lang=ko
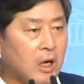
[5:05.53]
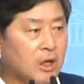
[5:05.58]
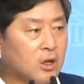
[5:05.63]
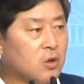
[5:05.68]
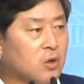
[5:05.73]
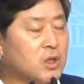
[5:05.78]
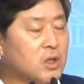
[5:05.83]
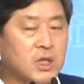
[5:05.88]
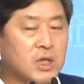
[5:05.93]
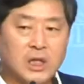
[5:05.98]

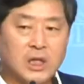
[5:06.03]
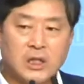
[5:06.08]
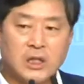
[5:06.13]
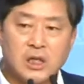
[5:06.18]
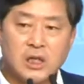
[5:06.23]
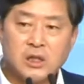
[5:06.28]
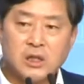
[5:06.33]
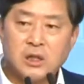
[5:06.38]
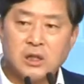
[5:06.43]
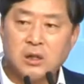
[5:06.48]
이것이
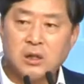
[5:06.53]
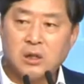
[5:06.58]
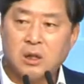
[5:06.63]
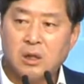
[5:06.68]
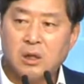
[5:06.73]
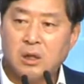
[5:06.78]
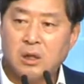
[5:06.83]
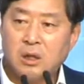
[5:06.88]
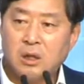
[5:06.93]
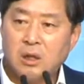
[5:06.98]
가장 큰
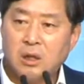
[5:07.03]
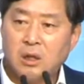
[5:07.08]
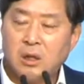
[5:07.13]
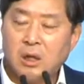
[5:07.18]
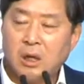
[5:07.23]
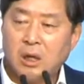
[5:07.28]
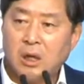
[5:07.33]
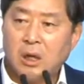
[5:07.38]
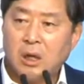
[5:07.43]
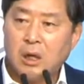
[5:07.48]

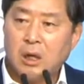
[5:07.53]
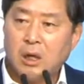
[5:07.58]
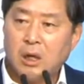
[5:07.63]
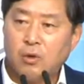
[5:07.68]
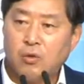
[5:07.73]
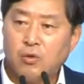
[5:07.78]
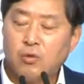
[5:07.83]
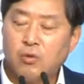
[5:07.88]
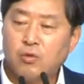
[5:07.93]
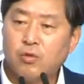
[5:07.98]
아,
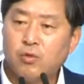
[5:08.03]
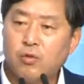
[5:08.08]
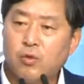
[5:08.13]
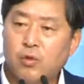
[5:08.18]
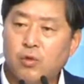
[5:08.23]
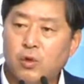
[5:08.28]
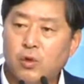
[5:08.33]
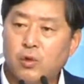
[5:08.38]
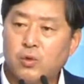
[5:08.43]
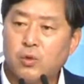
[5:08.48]
육군
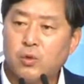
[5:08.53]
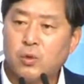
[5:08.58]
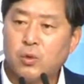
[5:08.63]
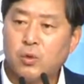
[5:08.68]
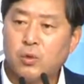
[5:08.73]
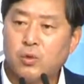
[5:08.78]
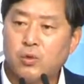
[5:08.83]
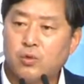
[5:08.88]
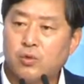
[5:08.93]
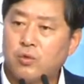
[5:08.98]

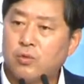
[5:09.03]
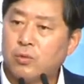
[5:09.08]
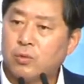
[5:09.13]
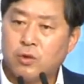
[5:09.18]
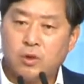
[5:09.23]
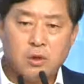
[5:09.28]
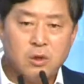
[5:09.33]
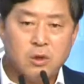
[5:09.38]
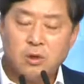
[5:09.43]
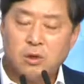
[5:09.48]
훈련소 육군
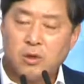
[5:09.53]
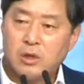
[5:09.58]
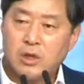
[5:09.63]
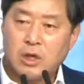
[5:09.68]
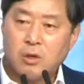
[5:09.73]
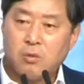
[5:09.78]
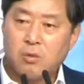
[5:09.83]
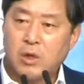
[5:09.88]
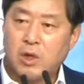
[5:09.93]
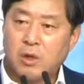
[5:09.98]

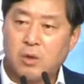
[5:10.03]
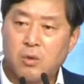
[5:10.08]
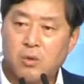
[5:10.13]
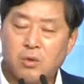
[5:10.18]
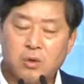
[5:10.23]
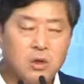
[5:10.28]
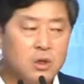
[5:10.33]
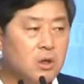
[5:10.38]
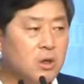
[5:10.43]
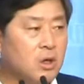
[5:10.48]

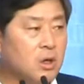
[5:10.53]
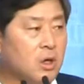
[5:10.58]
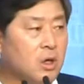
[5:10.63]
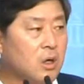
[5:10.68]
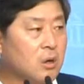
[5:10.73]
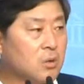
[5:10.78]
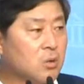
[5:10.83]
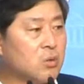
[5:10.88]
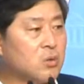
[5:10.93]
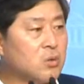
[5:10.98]
상원학교를
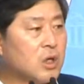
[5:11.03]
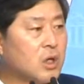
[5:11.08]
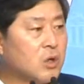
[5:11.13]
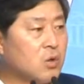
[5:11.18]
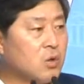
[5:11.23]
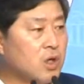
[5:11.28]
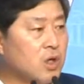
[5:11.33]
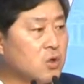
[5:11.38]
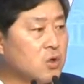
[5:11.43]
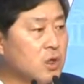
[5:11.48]

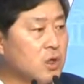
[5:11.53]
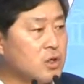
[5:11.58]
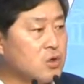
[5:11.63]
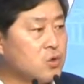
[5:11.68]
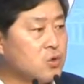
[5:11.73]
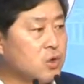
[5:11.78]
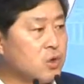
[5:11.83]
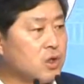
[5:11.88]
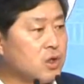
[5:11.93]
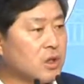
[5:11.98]
논산으로 이전할
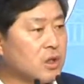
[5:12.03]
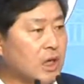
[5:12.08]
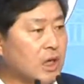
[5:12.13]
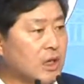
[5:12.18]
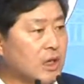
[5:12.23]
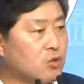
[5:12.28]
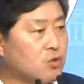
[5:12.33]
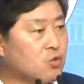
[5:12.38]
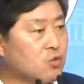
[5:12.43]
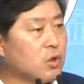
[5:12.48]
수 있는
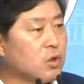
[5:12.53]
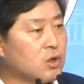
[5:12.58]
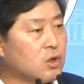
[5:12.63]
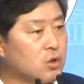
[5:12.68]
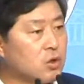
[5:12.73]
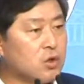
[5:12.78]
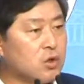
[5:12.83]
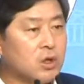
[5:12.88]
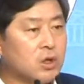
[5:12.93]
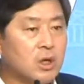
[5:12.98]
가장 중요한
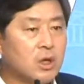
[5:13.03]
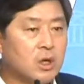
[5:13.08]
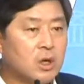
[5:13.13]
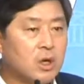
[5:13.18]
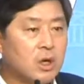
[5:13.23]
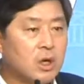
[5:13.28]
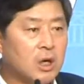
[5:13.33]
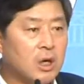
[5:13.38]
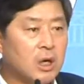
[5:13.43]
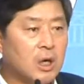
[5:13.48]
저는
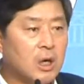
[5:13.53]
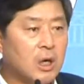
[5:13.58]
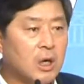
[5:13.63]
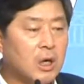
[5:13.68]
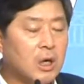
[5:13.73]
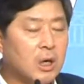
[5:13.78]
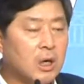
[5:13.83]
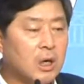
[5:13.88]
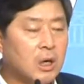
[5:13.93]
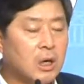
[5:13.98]

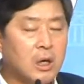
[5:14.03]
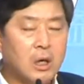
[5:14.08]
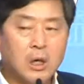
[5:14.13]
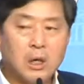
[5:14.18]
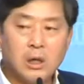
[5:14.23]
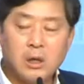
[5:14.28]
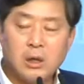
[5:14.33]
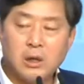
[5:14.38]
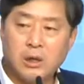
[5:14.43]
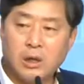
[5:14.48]
아,
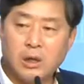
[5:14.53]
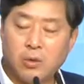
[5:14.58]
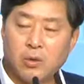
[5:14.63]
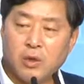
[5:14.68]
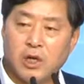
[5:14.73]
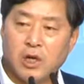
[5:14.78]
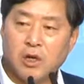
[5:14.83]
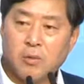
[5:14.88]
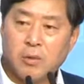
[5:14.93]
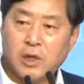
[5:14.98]

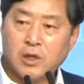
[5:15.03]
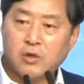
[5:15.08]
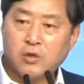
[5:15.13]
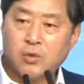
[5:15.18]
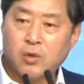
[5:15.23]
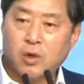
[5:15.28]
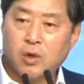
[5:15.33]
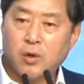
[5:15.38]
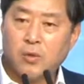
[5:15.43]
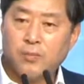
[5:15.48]
내용이라고
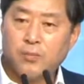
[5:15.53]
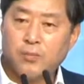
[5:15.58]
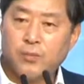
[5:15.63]
봐지고요.